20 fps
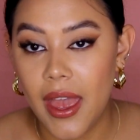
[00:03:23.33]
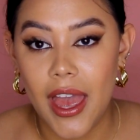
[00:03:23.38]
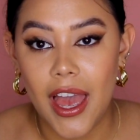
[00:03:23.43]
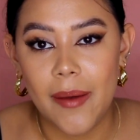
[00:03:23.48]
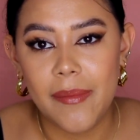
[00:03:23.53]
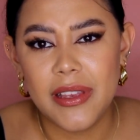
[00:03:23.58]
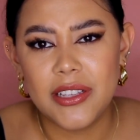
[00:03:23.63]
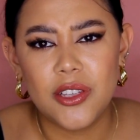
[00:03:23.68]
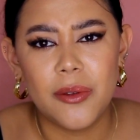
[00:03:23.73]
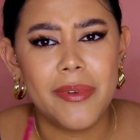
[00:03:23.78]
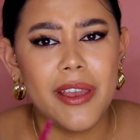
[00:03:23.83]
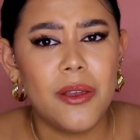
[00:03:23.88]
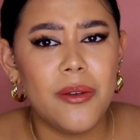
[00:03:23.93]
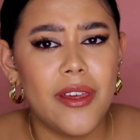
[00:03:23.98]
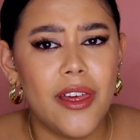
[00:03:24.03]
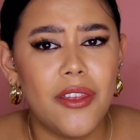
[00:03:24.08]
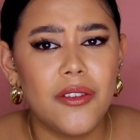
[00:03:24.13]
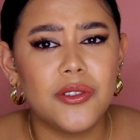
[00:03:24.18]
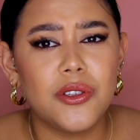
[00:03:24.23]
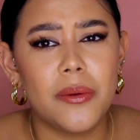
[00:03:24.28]
A mí esto me ha
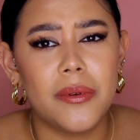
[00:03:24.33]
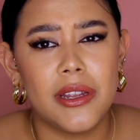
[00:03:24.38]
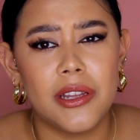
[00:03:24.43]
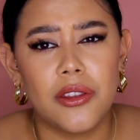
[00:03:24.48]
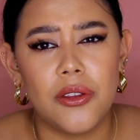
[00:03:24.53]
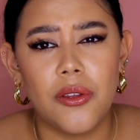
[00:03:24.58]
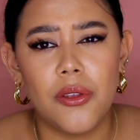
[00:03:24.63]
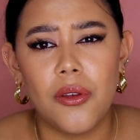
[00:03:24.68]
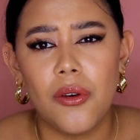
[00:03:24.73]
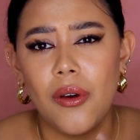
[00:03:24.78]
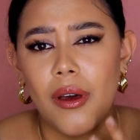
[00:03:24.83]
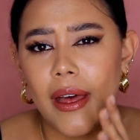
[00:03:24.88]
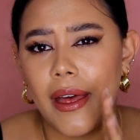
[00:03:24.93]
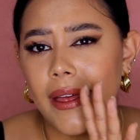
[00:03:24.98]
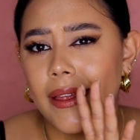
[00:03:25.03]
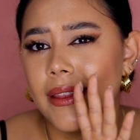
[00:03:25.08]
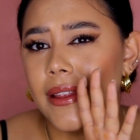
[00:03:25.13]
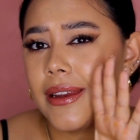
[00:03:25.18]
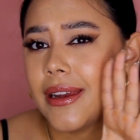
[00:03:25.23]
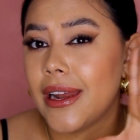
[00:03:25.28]
ayudado sobre todo
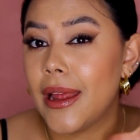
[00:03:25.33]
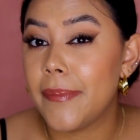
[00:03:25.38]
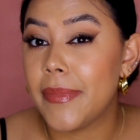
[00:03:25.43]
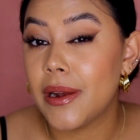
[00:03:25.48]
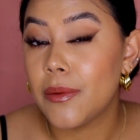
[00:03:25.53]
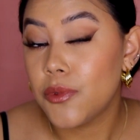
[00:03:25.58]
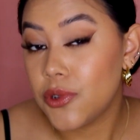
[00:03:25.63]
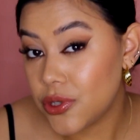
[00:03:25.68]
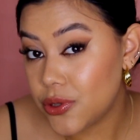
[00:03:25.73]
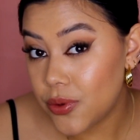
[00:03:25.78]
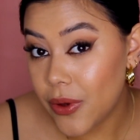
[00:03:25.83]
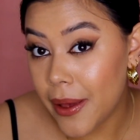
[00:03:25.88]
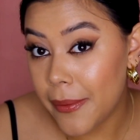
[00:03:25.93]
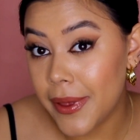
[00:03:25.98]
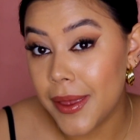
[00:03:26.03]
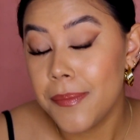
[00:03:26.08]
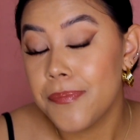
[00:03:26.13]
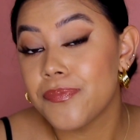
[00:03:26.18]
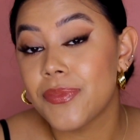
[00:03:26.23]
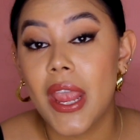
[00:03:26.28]
a tener la piel muy
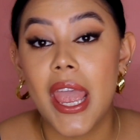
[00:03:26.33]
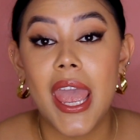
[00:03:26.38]
suave